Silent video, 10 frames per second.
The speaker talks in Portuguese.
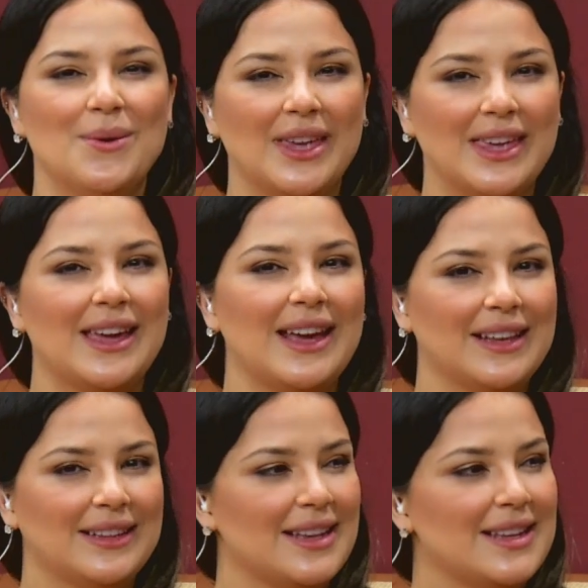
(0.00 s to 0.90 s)
O que, que
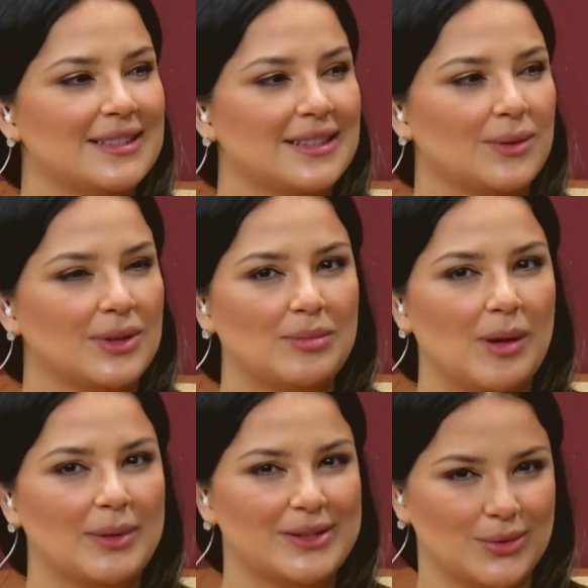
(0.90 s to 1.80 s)
caracteriza quando
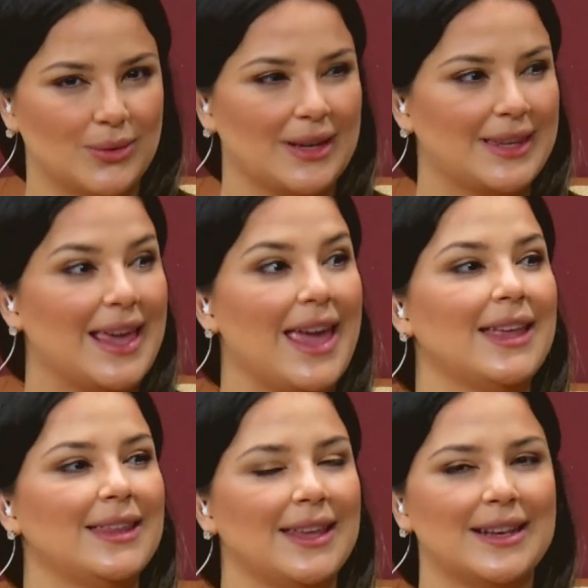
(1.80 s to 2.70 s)
uma pessoa
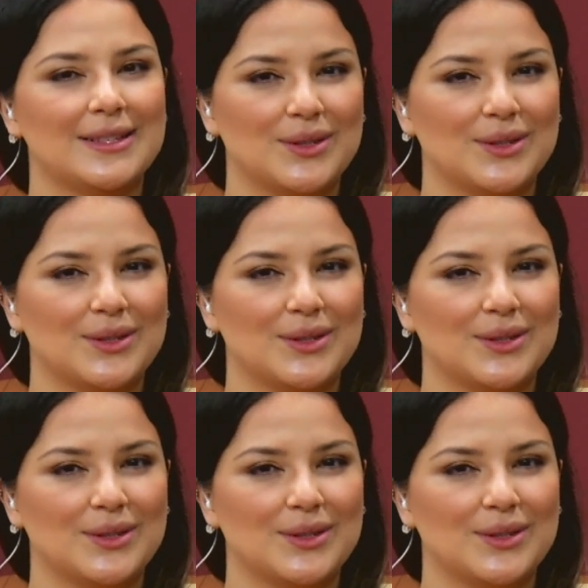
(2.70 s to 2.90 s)
quer ter